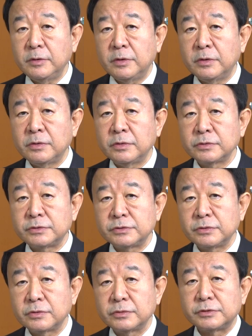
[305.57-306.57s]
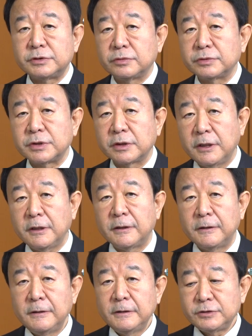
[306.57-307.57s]
の中国の指導者
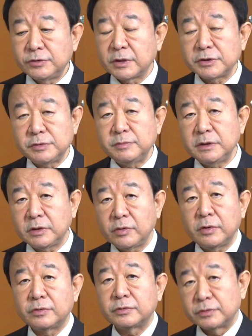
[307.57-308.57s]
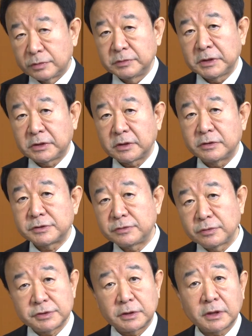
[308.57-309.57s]
が中華人民共和国になってからの
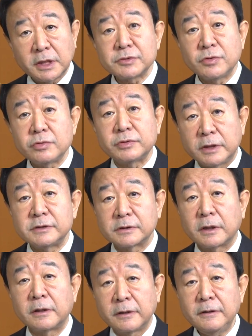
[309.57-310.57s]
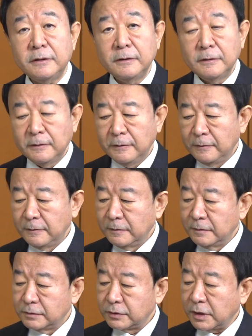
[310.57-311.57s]
指導者って数多くないですからね。
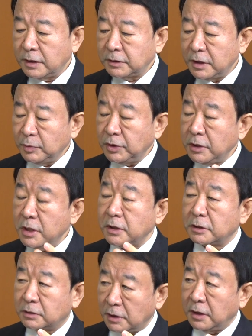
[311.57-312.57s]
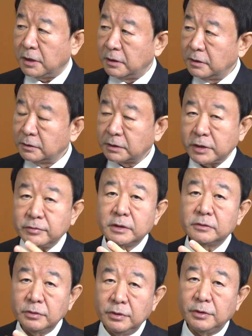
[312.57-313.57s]
それが誰もできなかった台
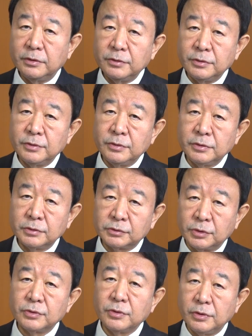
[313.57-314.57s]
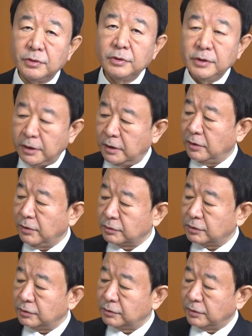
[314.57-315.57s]
湾の統合併
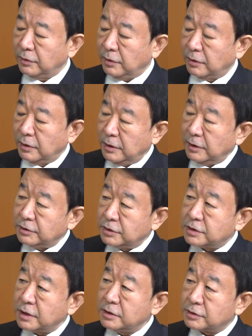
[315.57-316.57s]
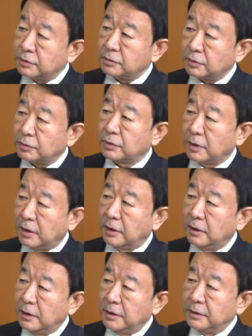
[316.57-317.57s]
合っていうのを実現するってこと
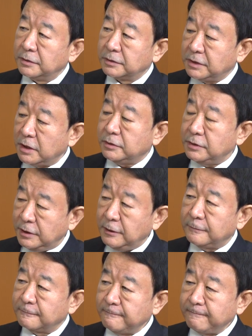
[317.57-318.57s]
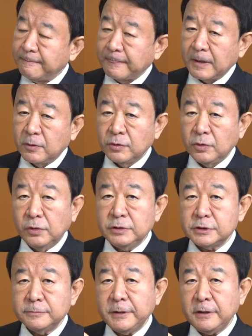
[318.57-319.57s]
が逆にこの追い
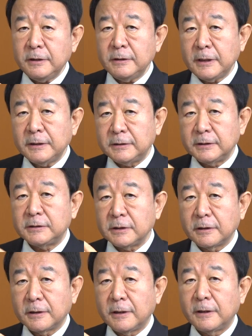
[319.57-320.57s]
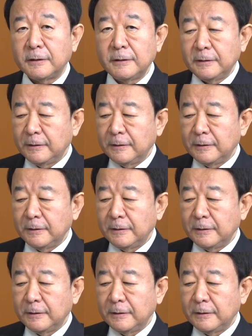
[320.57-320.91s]
詰められてきたから